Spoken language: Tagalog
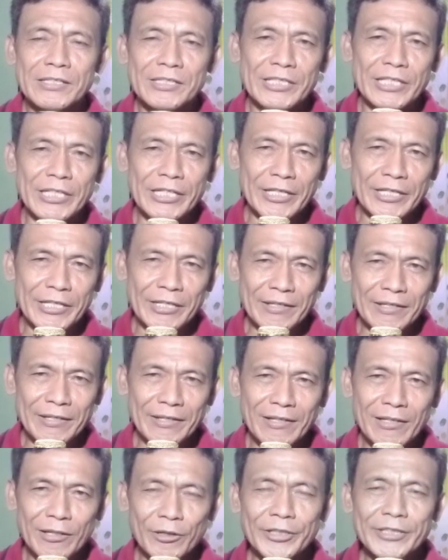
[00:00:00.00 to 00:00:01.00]
si
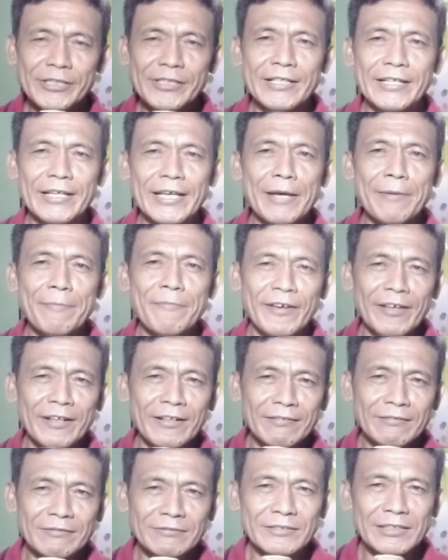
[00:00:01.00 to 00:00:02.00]
Lord
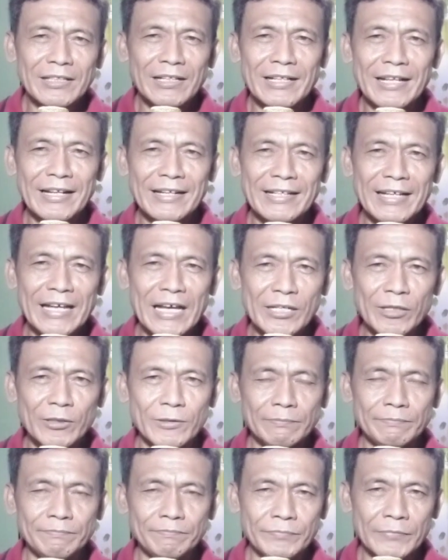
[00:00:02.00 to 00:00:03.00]
Kevin Largado
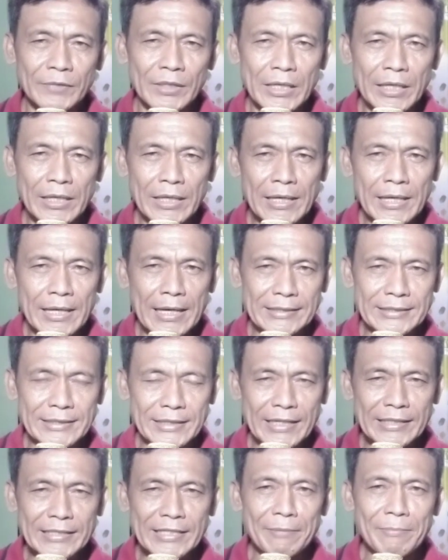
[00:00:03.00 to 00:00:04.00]
at
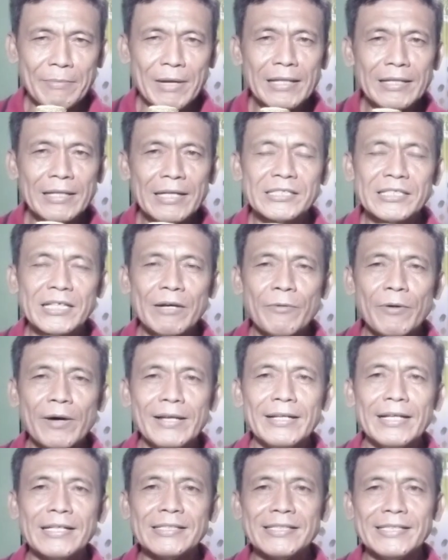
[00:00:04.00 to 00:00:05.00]
sa kanyang mahal na
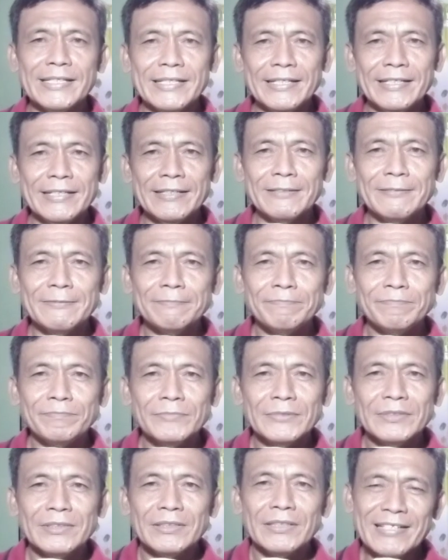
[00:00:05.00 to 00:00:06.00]
asawa na si
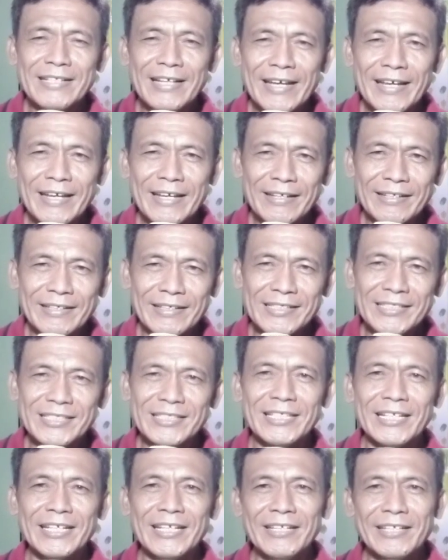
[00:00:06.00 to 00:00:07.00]
Inday
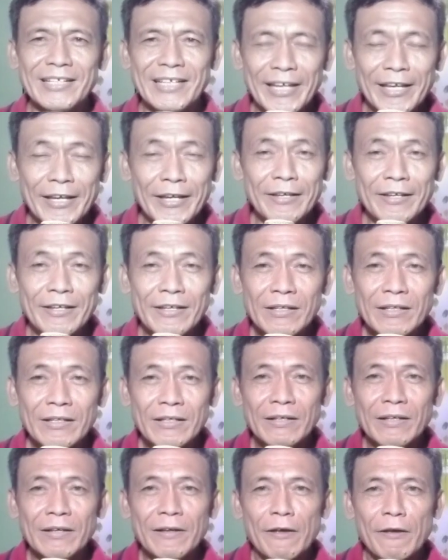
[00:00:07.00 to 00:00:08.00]
Kirsty K.
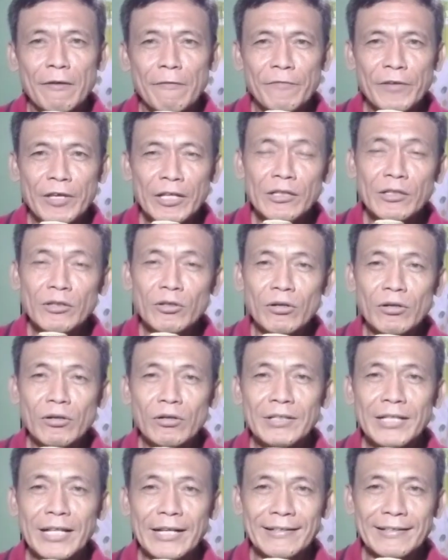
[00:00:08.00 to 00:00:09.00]

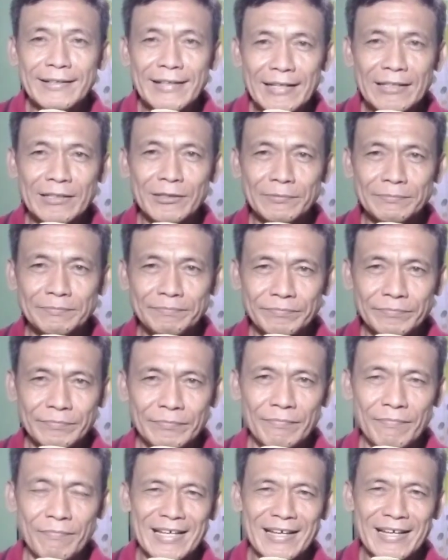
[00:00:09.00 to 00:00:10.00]
Vinco Largado
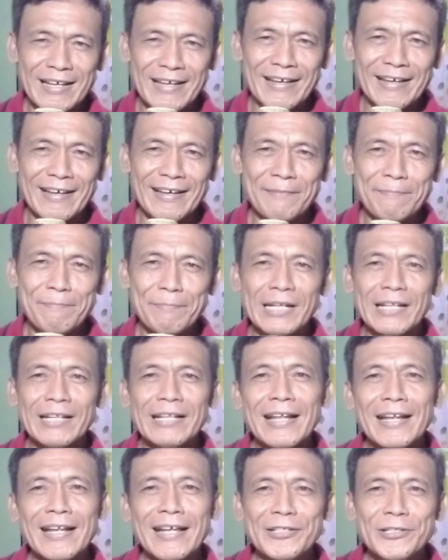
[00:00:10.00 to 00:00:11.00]
sa
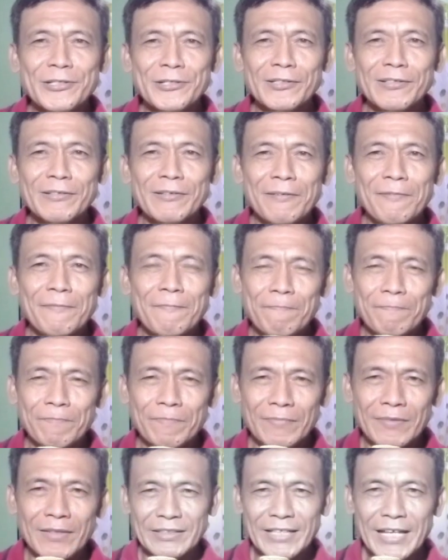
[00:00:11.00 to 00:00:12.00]
pinadala niyong
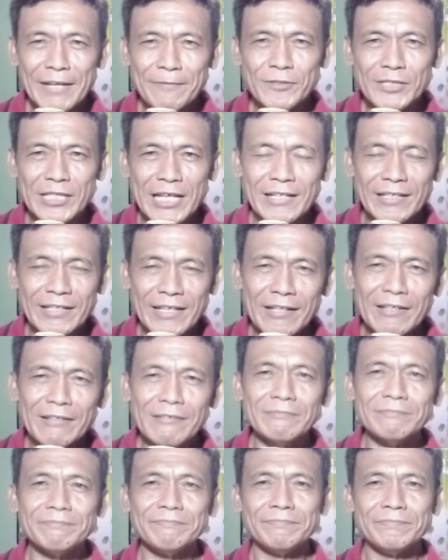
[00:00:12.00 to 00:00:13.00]
gift sa
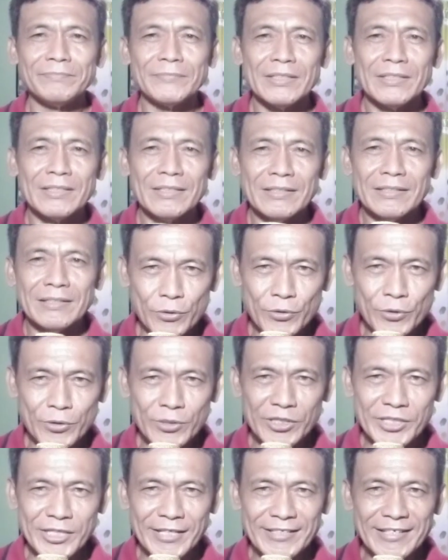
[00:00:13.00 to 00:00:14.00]
akin through
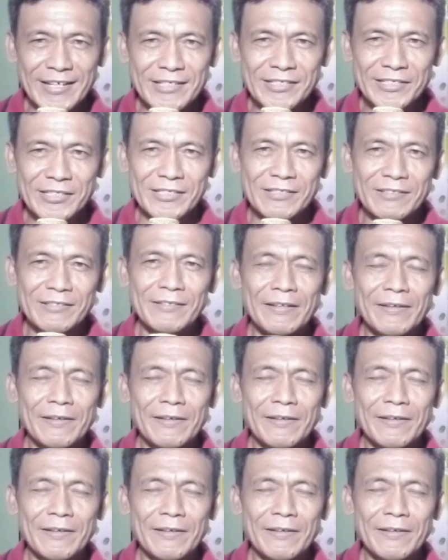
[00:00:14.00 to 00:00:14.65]
Gcash.